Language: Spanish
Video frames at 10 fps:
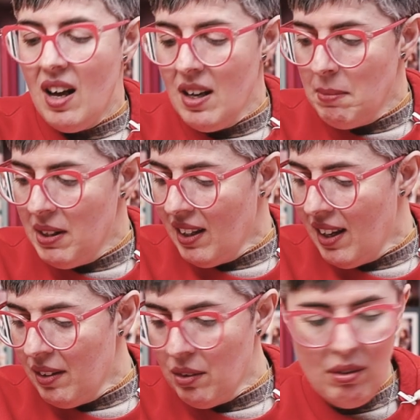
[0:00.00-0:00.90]
Ay, me he
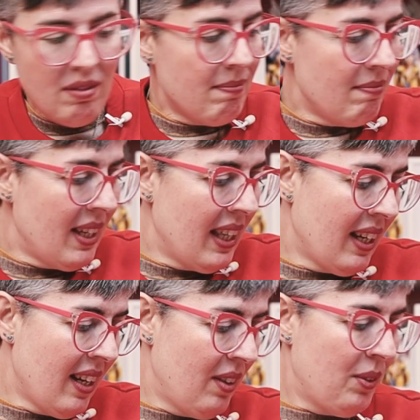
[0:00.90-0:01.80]
dejado, me he
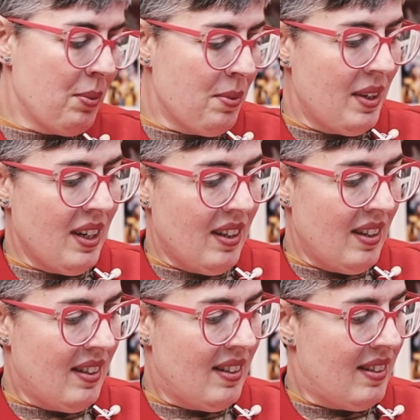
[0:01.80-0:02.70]
dejado
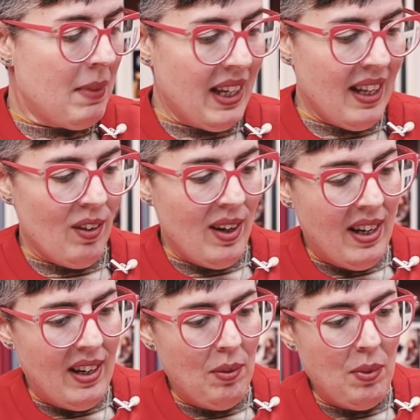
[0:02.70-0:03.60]
una, me he dejado la
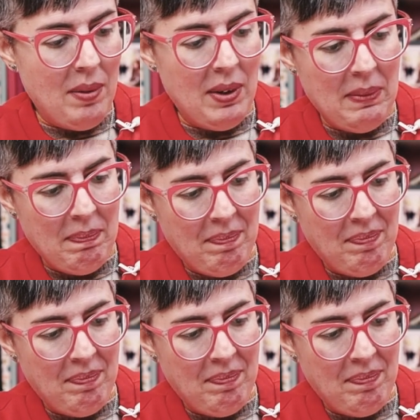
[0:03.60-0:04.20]
N9.